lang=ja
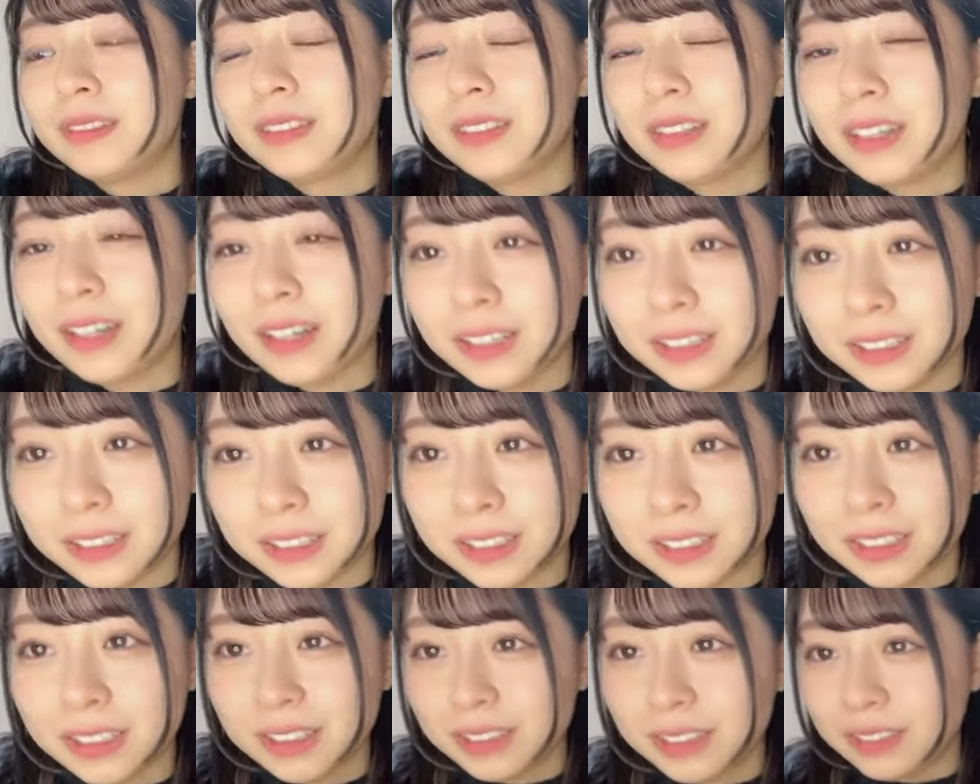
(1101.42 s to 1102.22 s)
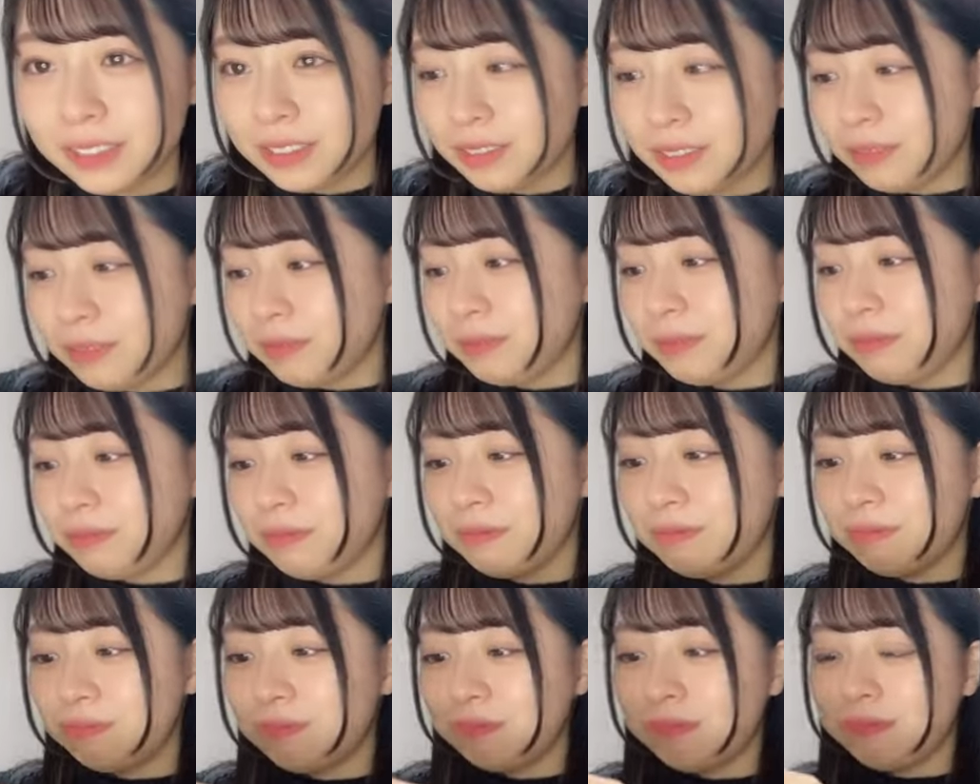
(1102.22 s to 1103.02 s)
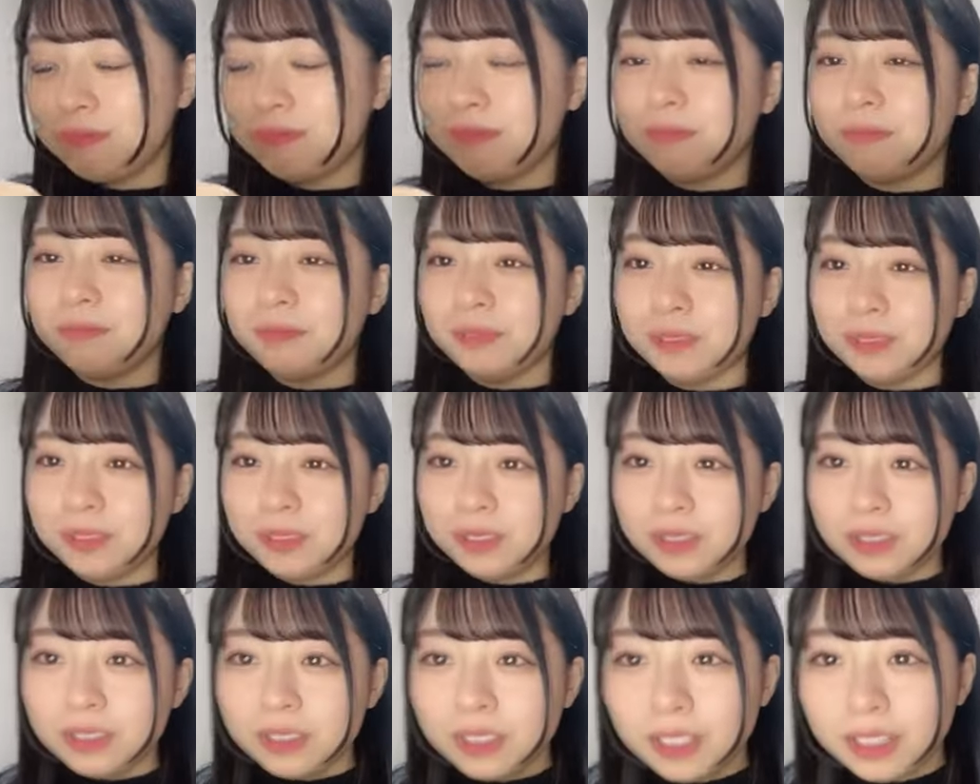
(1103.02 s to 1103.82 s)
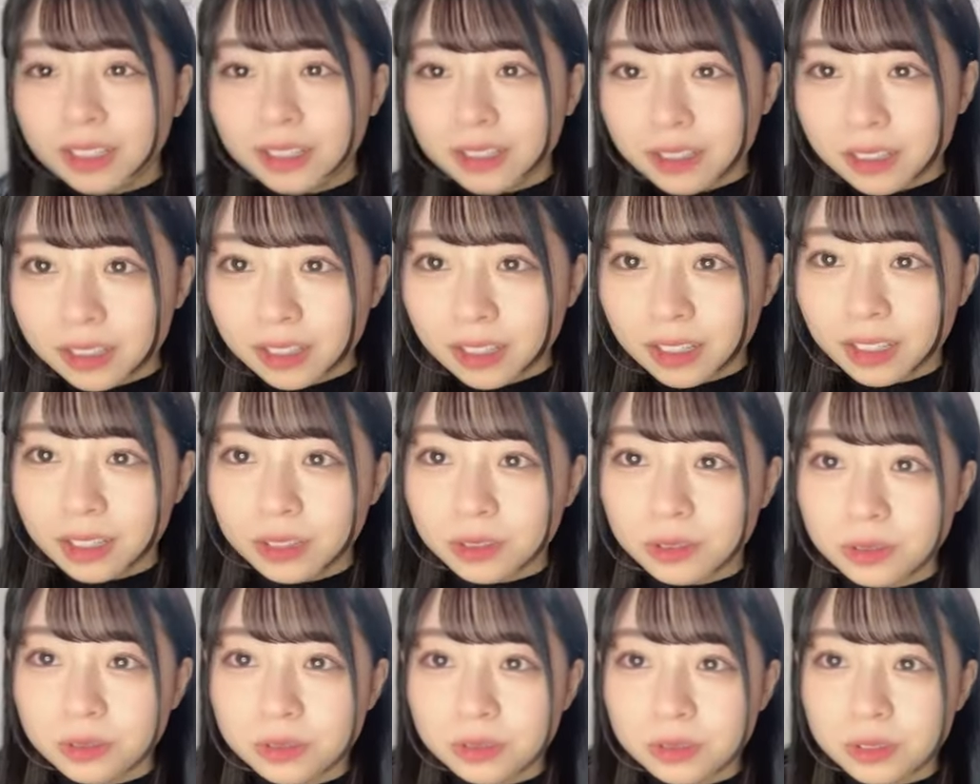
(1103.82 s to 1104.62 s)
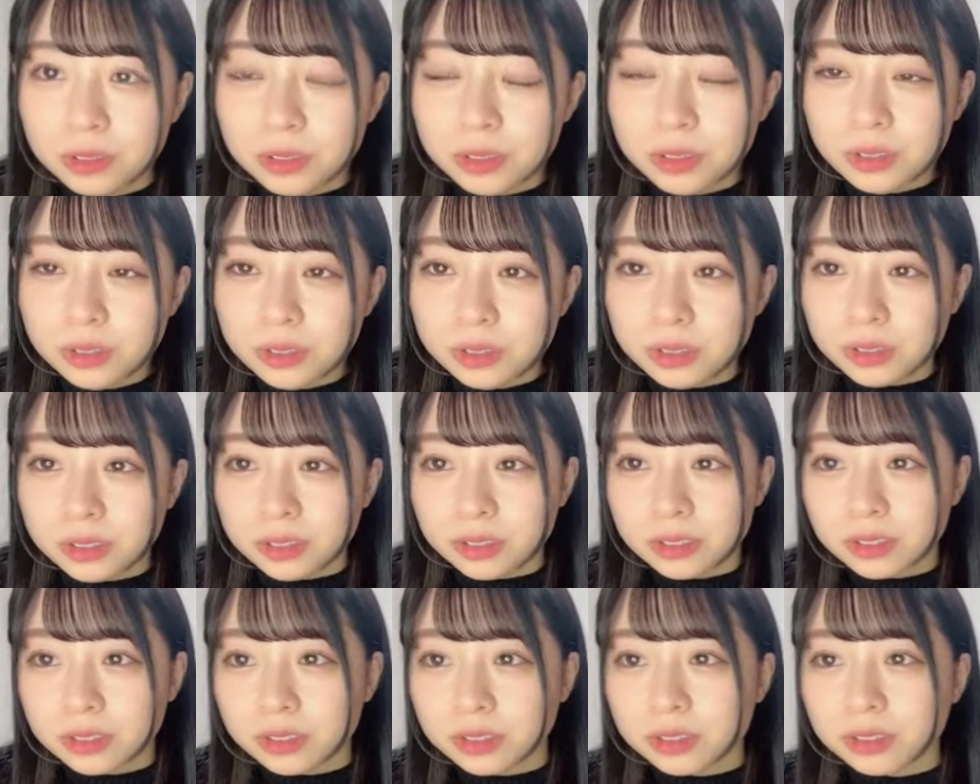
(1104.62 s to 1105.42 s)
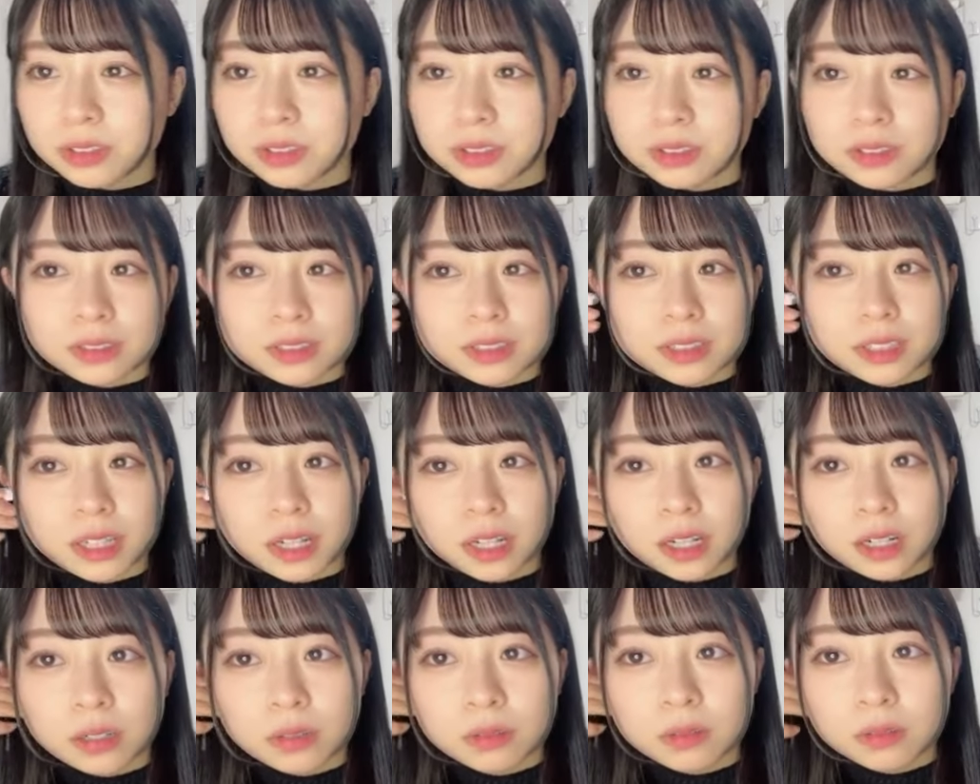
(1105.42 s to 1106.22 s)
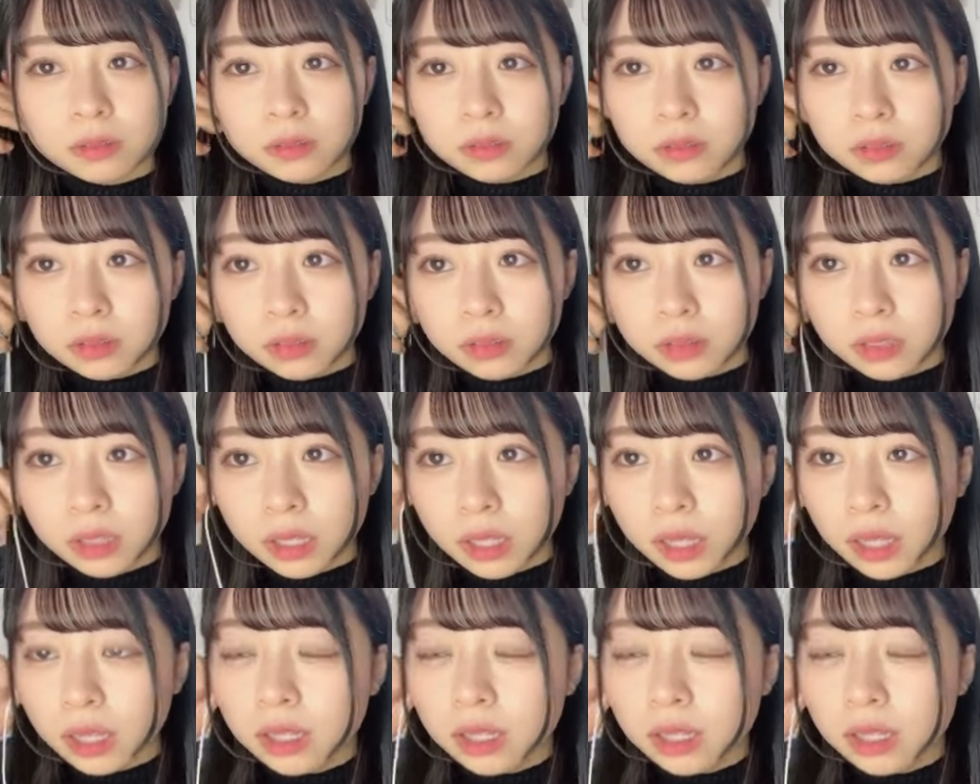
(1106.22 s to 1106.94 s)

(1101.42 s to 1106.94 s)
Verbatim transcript: 感じで。もう本当にすぐうるうるするんだから本当にね